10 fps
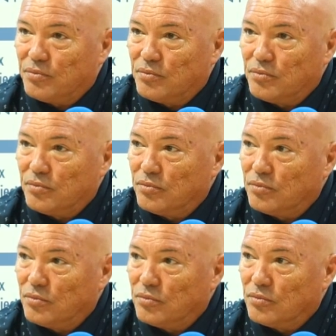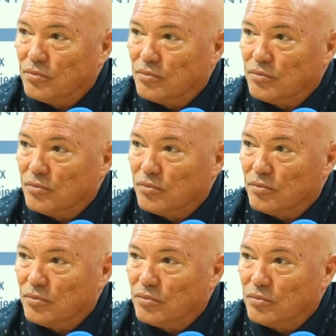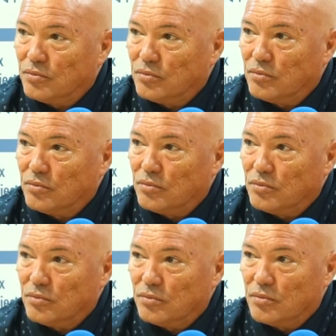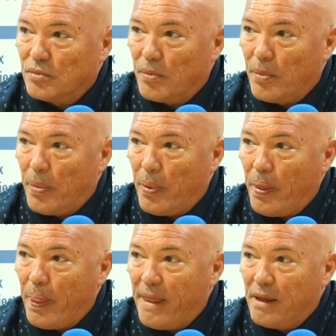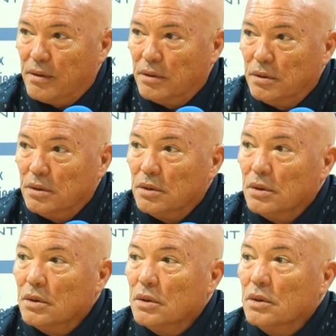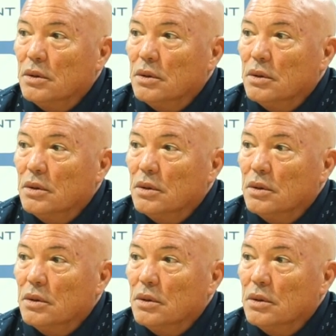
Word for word: Pedro te ha preguntado que si te planteas cambio de sistema al cambiar de campo también o eso